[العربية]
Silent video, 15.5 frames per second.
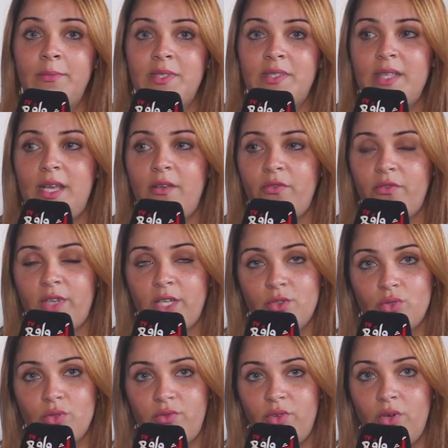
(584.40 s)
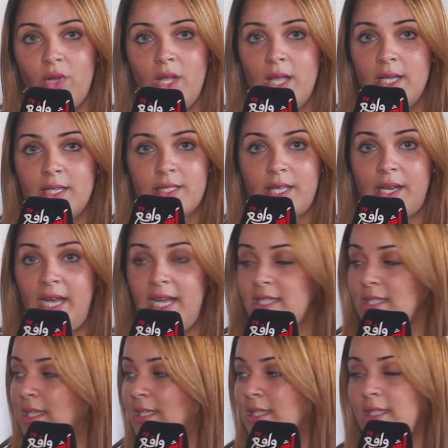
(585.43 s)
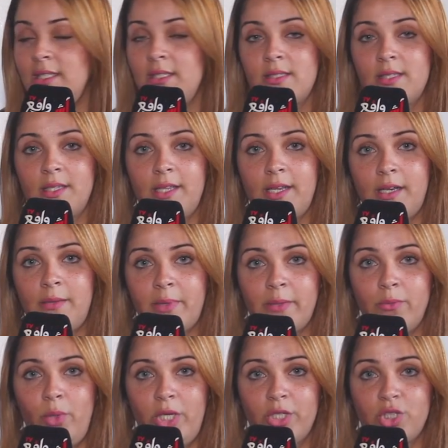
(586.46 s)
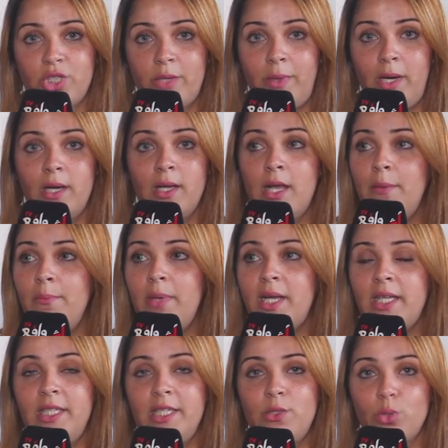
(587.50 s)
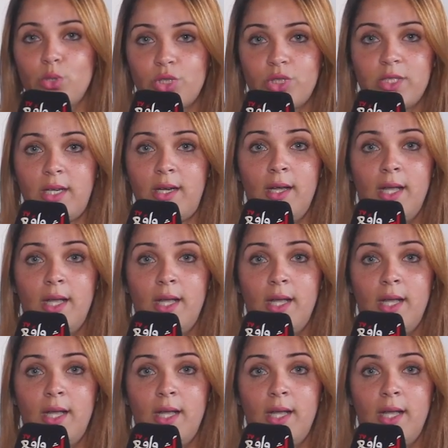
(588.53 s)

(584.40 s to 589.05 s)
بزاف كنشوفوا صراحه هذه انسانه راه مرا محجبه ما خليتوش حتى